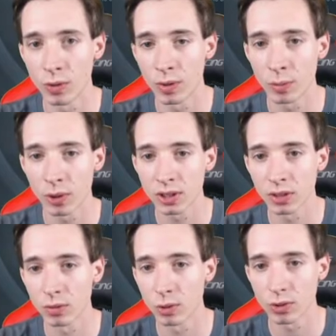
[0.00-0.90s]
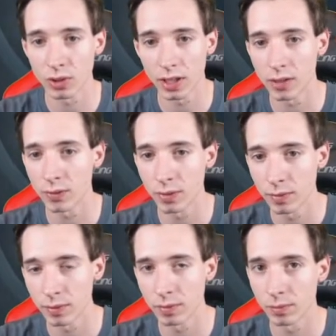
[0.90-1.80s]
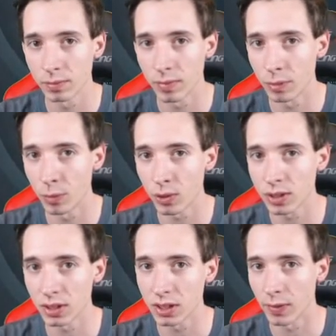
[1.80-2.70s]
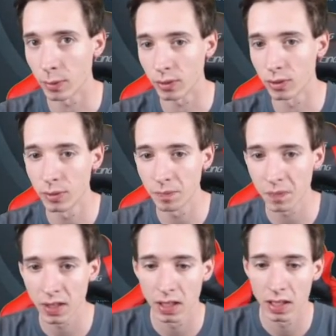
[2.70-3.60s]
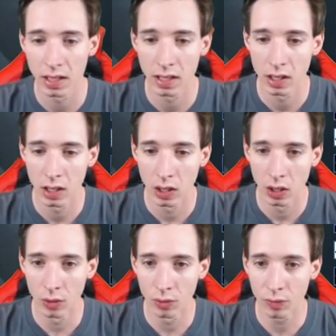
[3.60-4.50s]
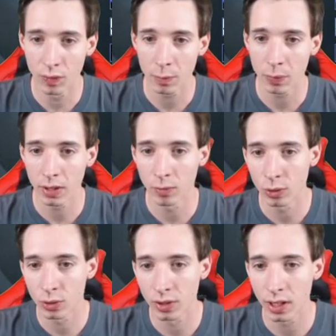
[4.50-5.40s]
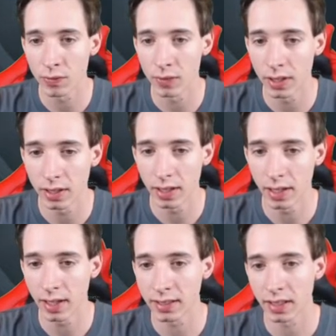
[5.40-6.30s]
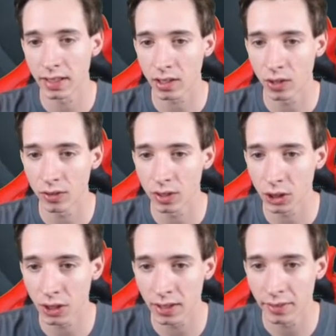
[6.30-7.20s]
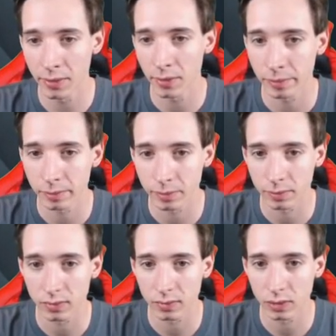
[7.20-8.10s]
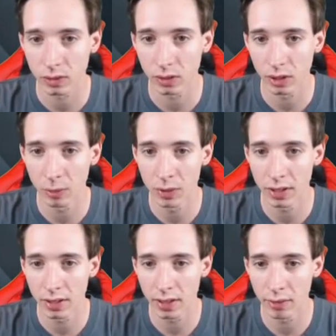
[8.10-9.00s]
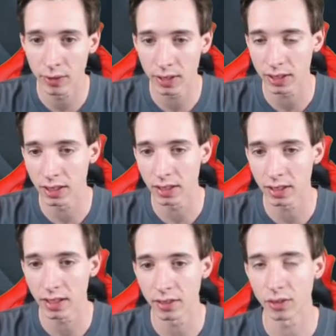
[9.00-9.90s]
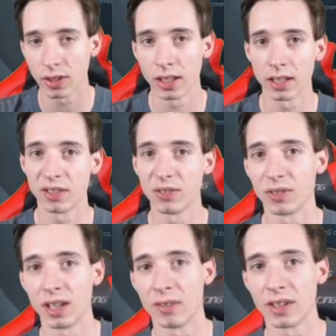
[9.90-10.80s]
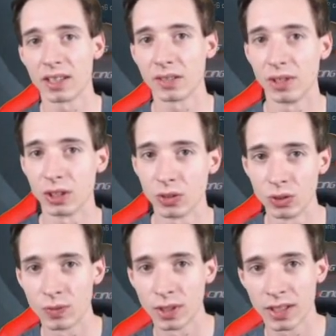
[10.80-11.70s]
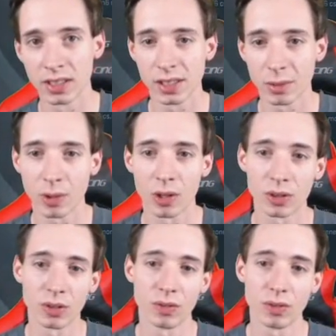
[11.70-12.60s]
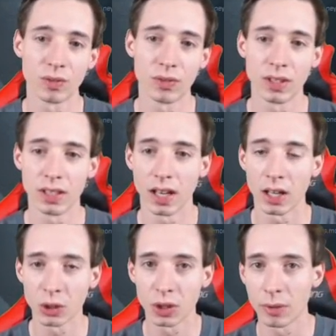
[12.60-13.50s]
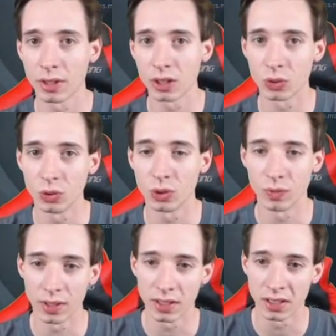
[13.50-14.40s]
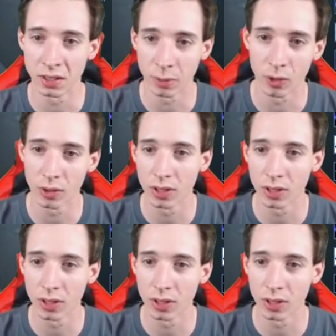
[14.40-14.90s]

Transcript: Unboxing und Road to Knife Unboxing 2.0 und werde bei dem Road to Knife einen extrigen Counter starten, damit ich dann einfach sehen kann, okay, da habe ich jetzt dann wieder so und so viele Kisten gebraucht und für die Handschuhe habe ich dann so und so viele Kisten gebraucht,